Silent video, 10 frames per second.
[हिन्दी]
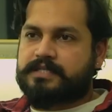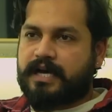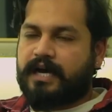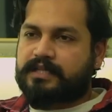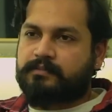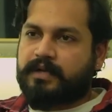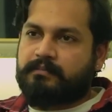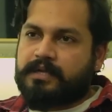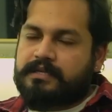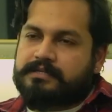सात मई
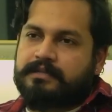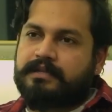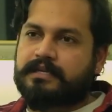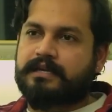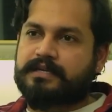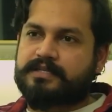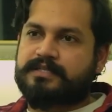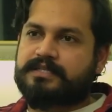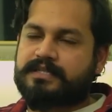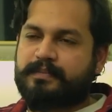मेरी ज़िंदगी का
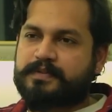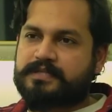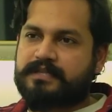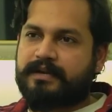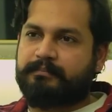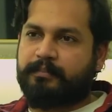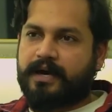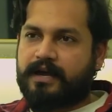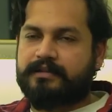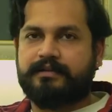सबसे
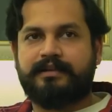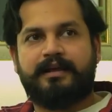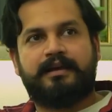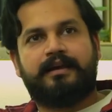बड़ा दिन